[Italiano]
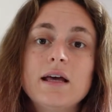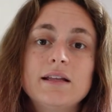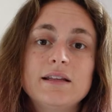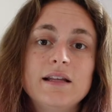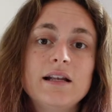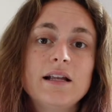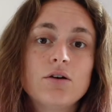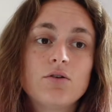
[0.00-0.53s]

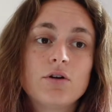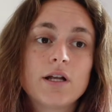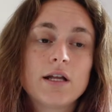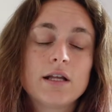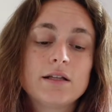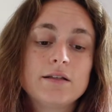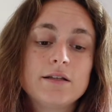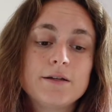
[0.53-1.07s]
nelle,
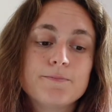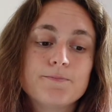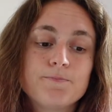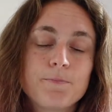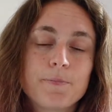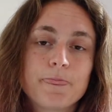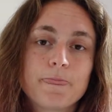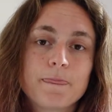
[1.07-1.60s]
ore di,
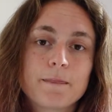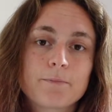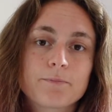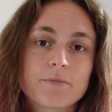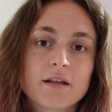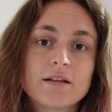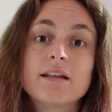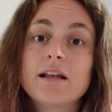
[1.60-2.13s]
mm,
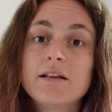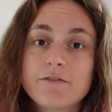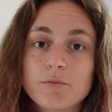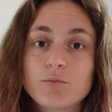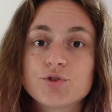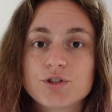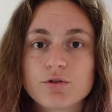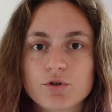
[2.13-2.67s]
nelle
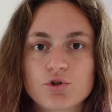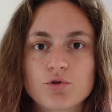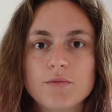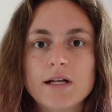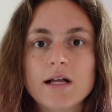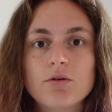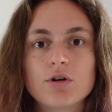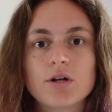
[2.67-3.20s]
famose
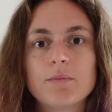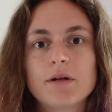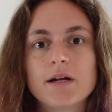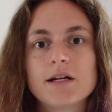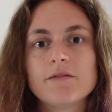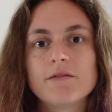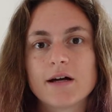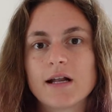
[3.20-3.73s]
4000 ore per
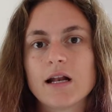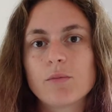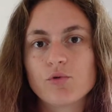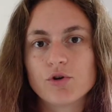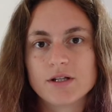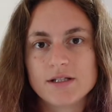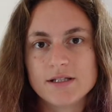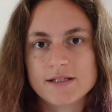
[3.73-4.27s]
arrivare alla
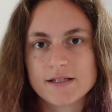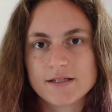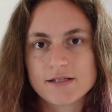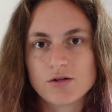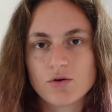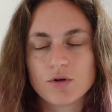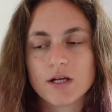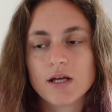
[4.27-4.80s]

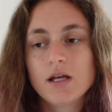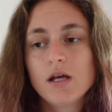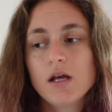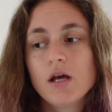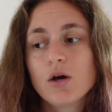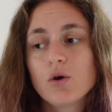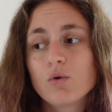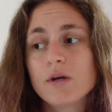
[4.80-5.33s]
monetizzazione.
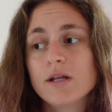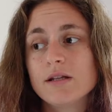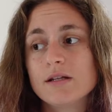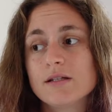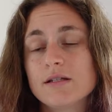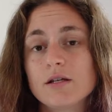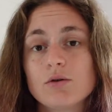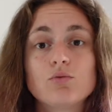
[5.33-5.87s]
Quindi
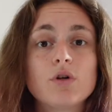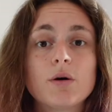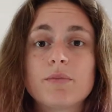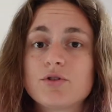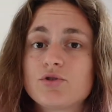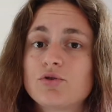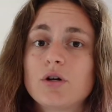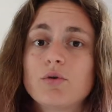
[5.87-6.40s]
se una
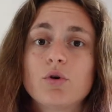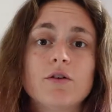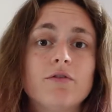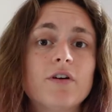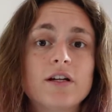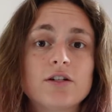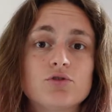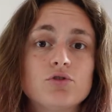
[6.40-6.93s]
persona vuole
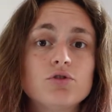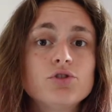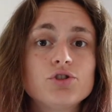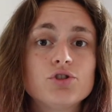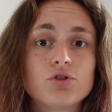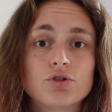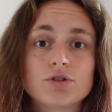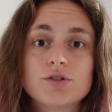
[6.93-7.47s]
fare solo
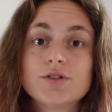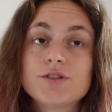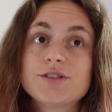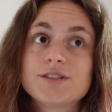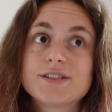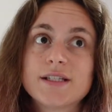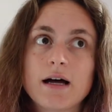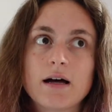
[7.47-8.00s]
short
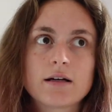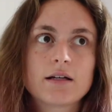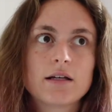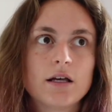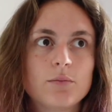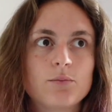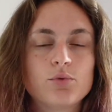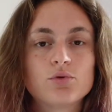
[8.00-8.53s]
sa
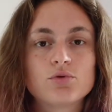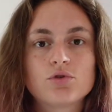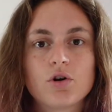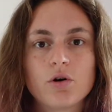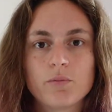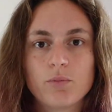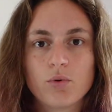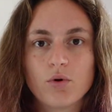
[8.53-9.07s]
che
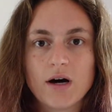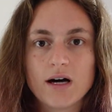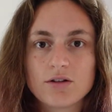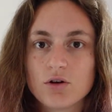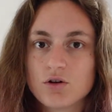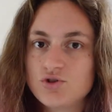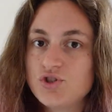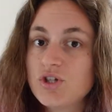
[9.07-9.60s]
purtroppo ad
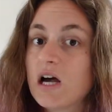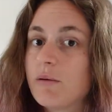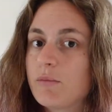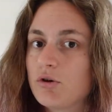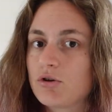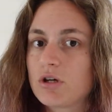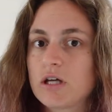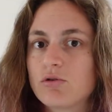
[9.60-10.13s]
oggi, a
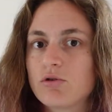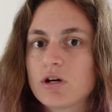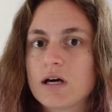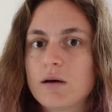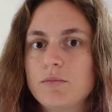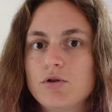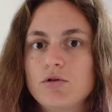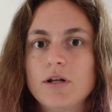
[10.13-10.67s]
meno che non
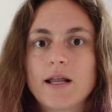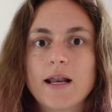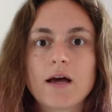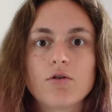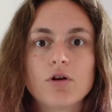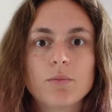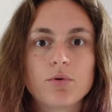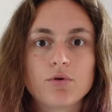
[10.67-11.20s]
cambino le
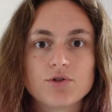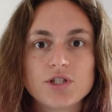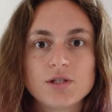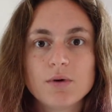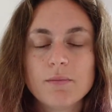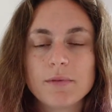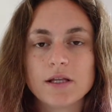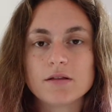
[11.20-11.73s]
regole
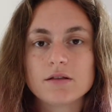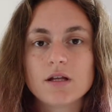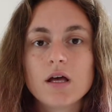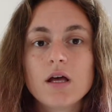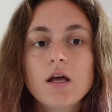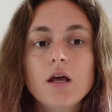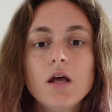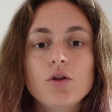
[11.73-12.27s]
prossimamente,
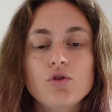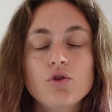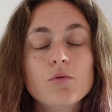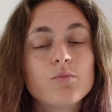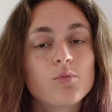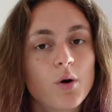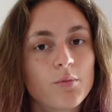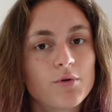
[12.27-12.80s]

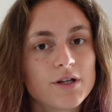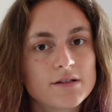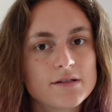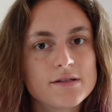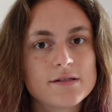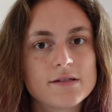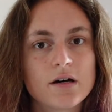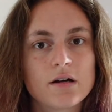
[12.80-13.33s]
non può
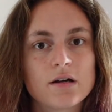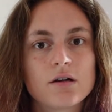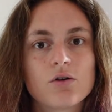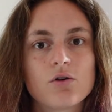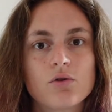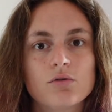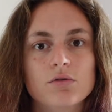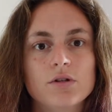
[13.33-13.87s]
monetizzare
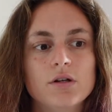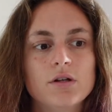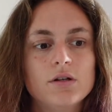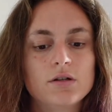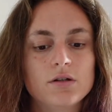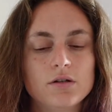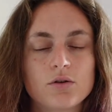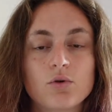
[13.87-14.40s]
con
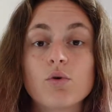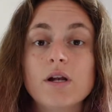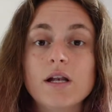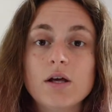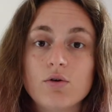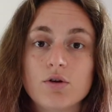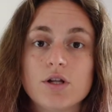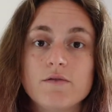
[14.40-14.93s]
eh,
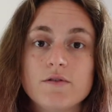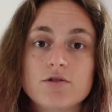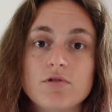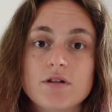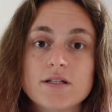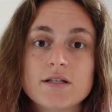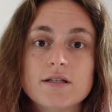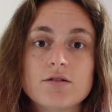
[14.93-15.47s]
quelle ore di
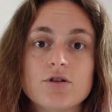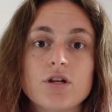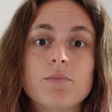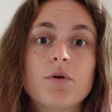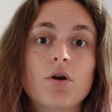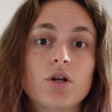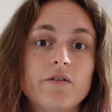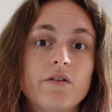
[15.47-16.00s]
visualizzazione,
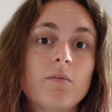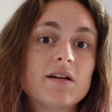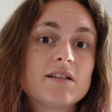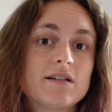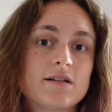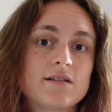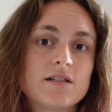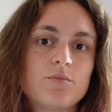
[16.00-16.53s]
però deve
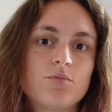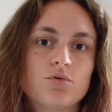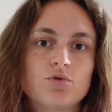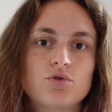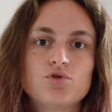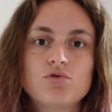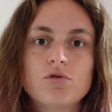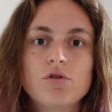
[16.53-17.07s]
basarsi
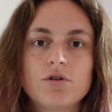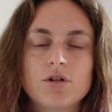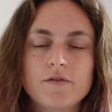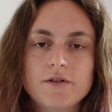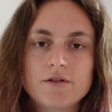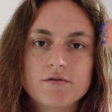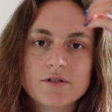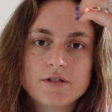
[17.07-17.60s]
appunto sulle ore di
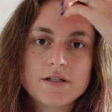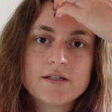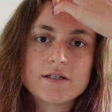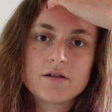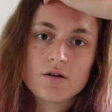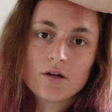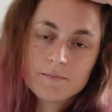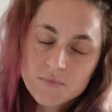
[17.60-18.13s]

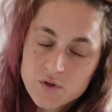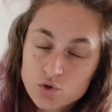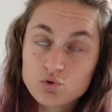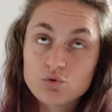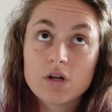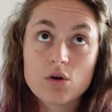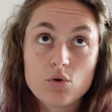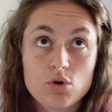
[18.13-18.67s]
visualizzazione,
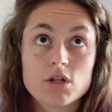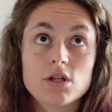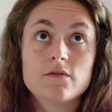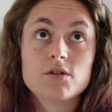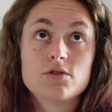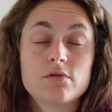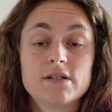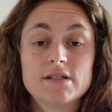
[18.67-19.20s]
sulle ore di
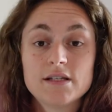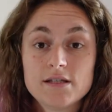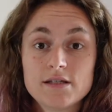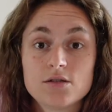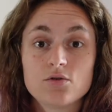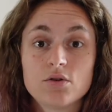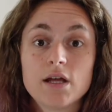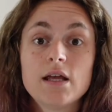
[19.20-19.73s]

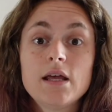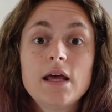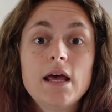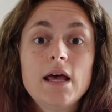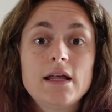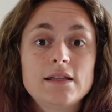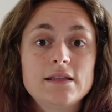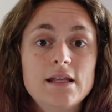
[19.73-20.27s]
visualizzazione
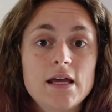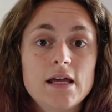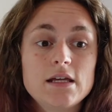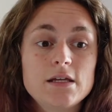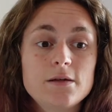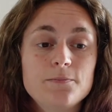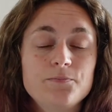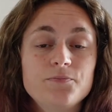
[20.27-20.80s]

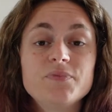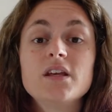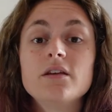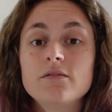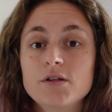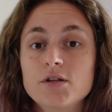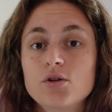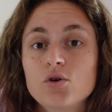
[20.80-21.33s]
dei, dei
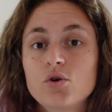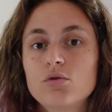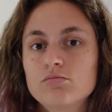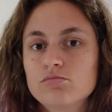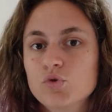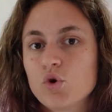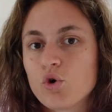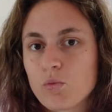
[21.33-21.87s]
video
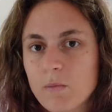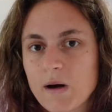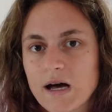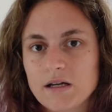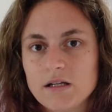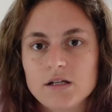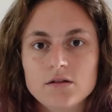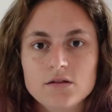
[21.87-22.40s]

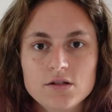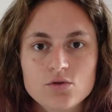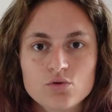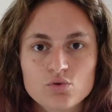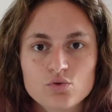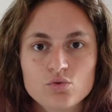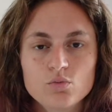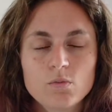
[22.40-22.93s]
normali di
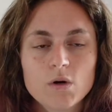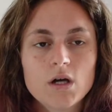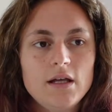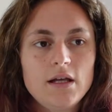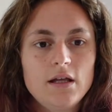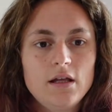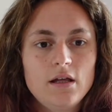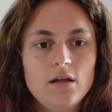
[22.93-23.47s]
YouTube.
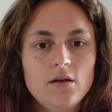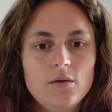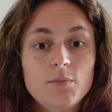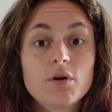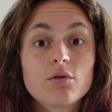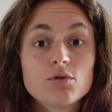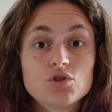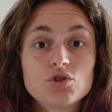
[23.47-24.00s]
E
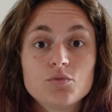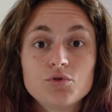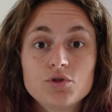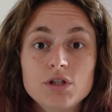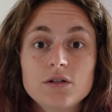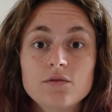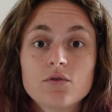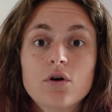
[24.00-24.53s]
per questo
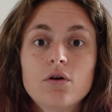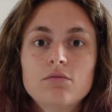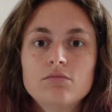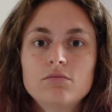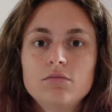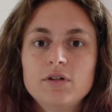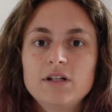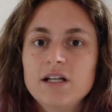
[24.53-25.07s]

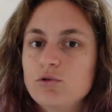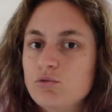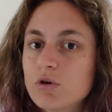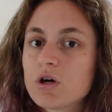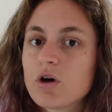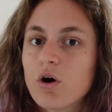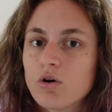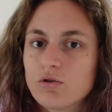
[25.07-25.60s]
motivo le
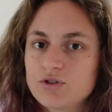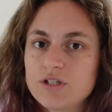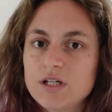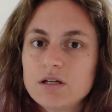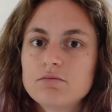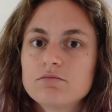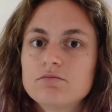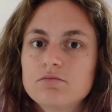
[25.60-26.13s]
due
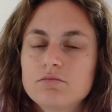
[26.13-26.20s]
cose